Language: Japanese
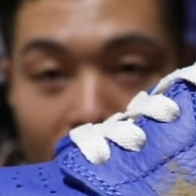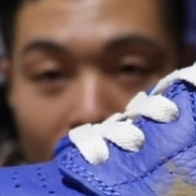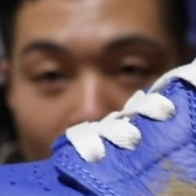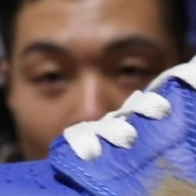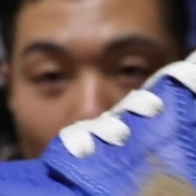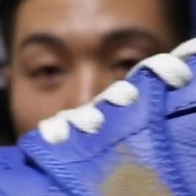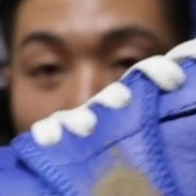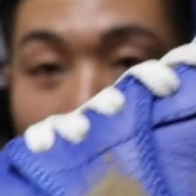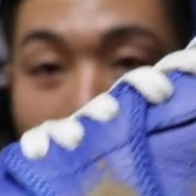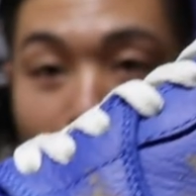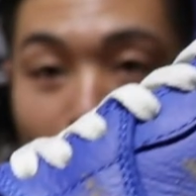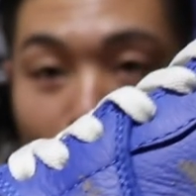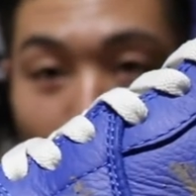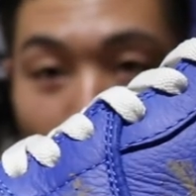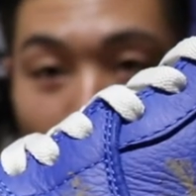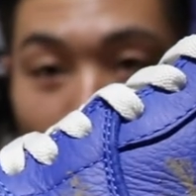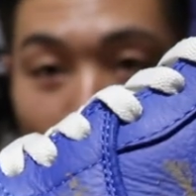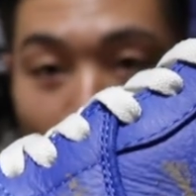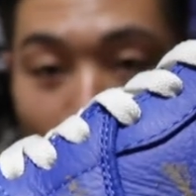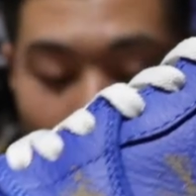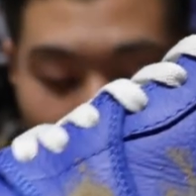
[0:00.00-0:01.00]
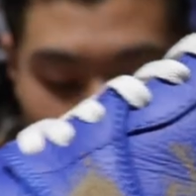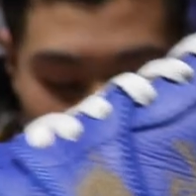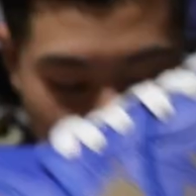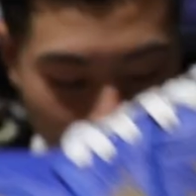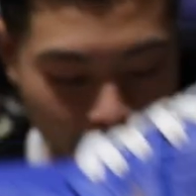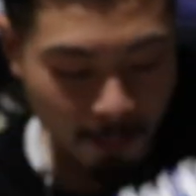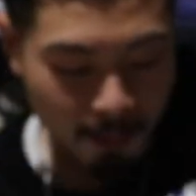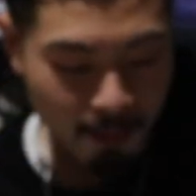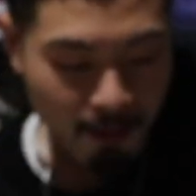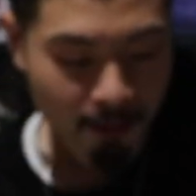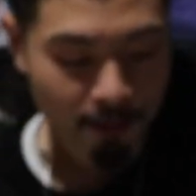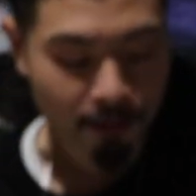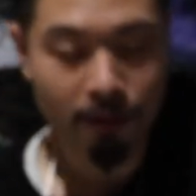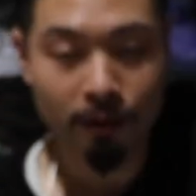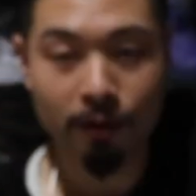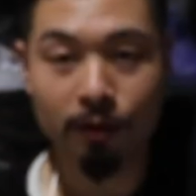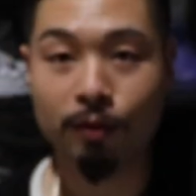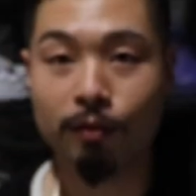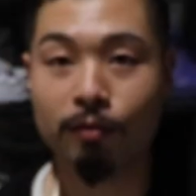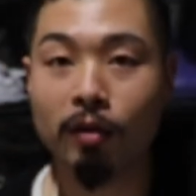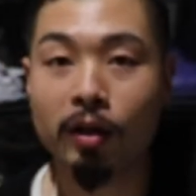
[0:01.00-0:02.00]
これを
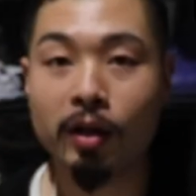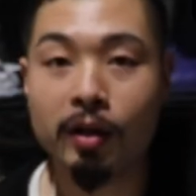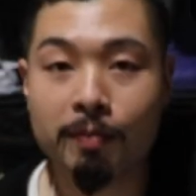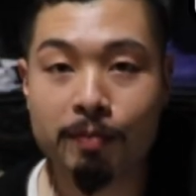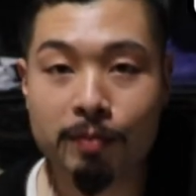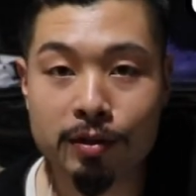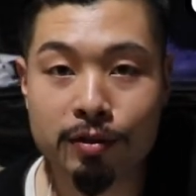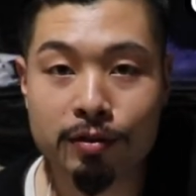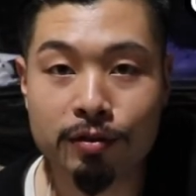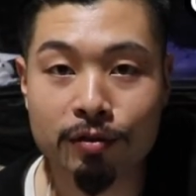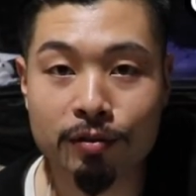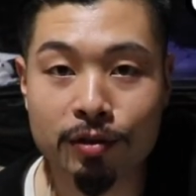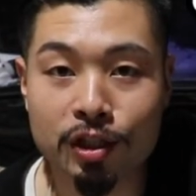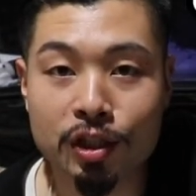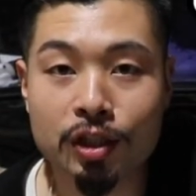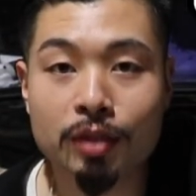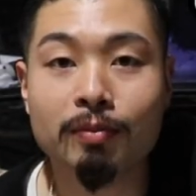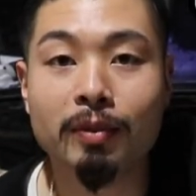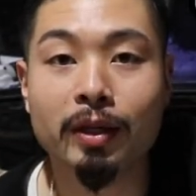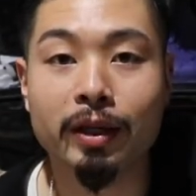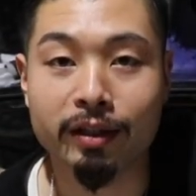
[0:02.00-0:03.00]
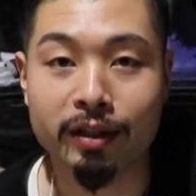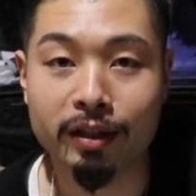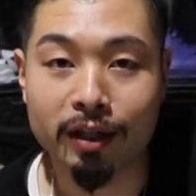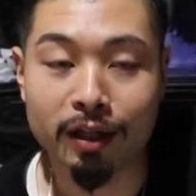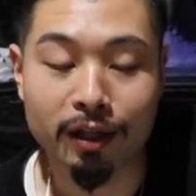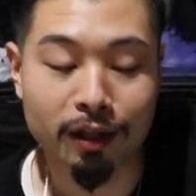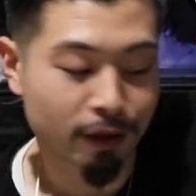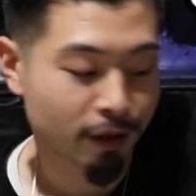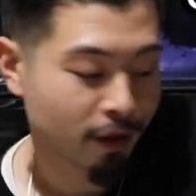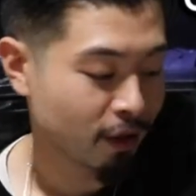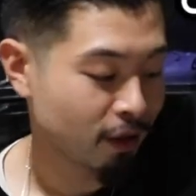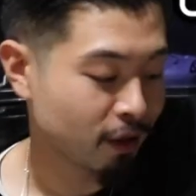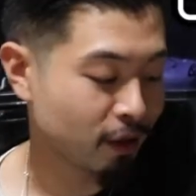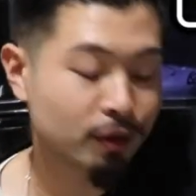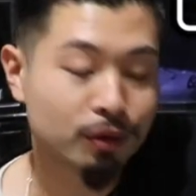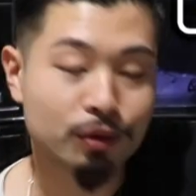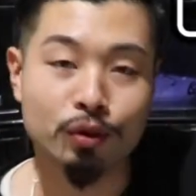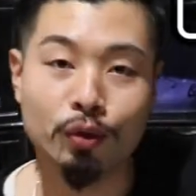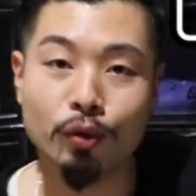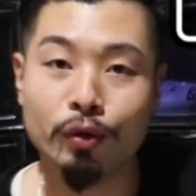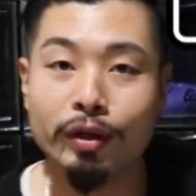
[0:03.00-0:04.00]
ワイプスいちまいで
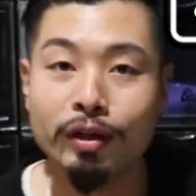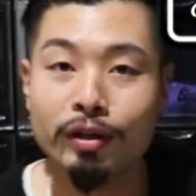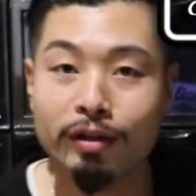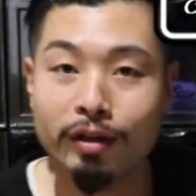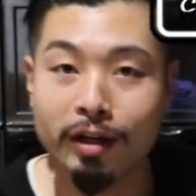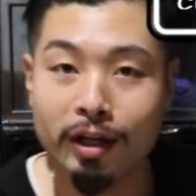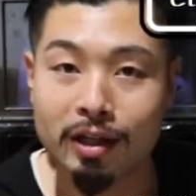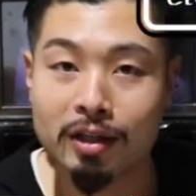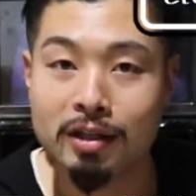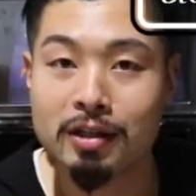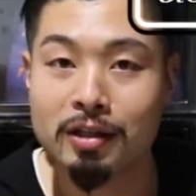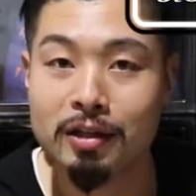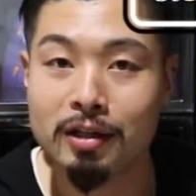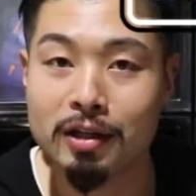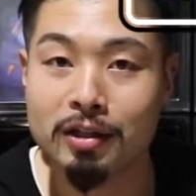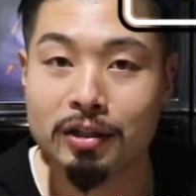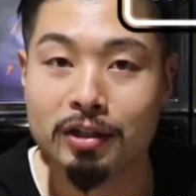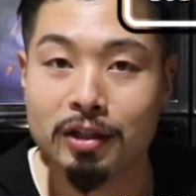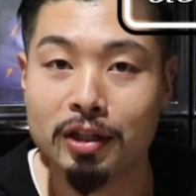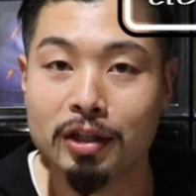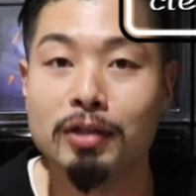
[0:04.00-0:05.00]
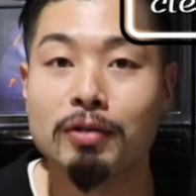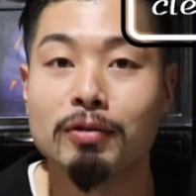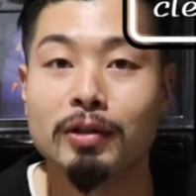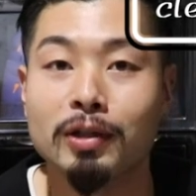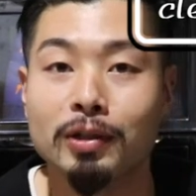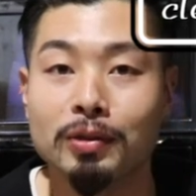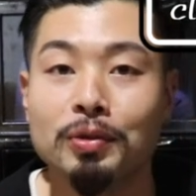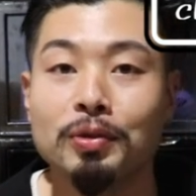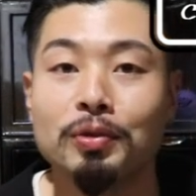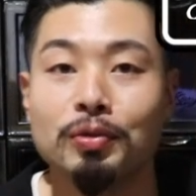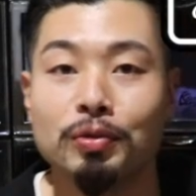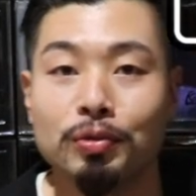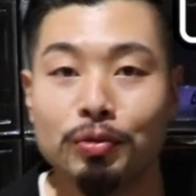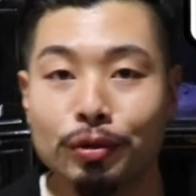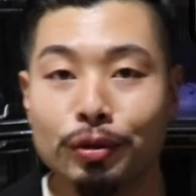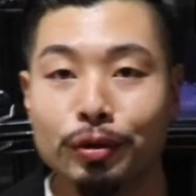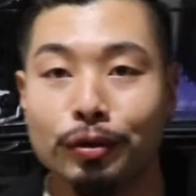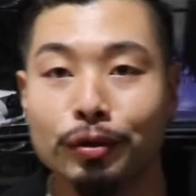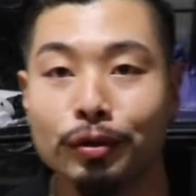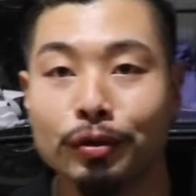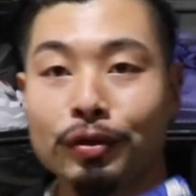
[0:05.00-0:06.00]
どれぐらい綺麗にできるかという
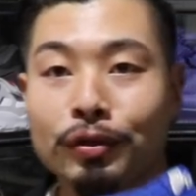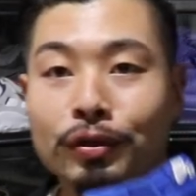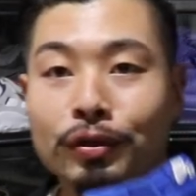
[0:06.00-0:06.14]
と、